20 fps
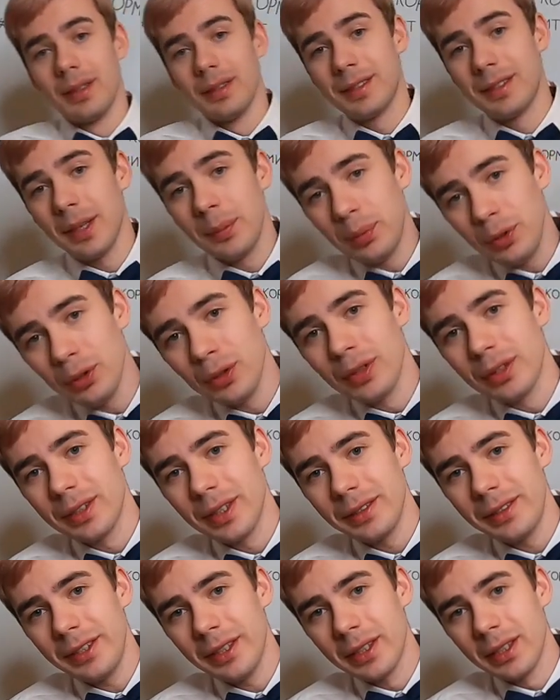Запью
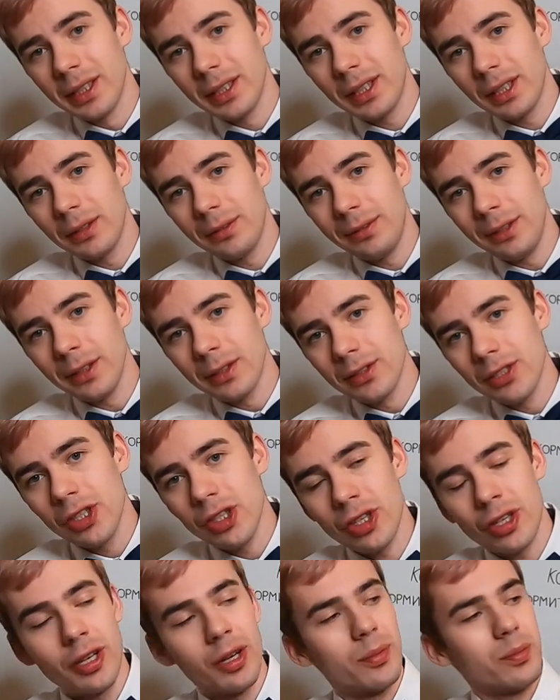это дело
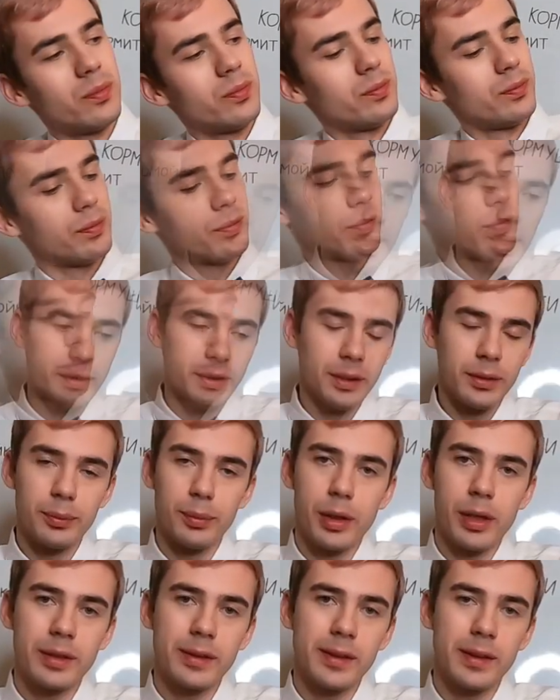кефирчиком. один
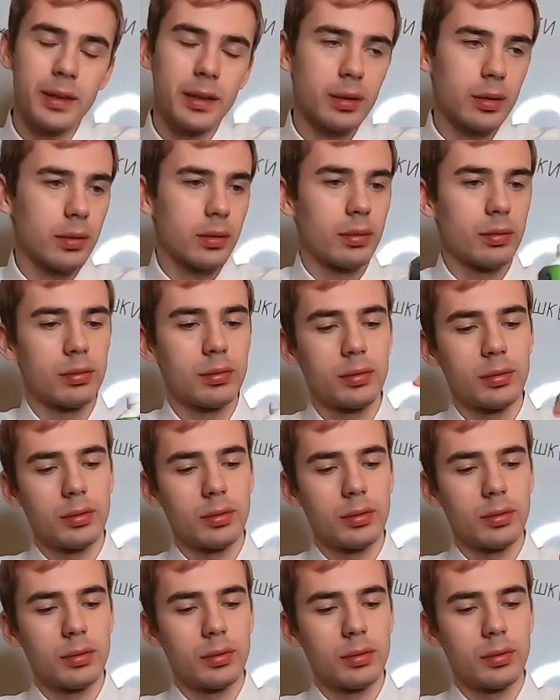процент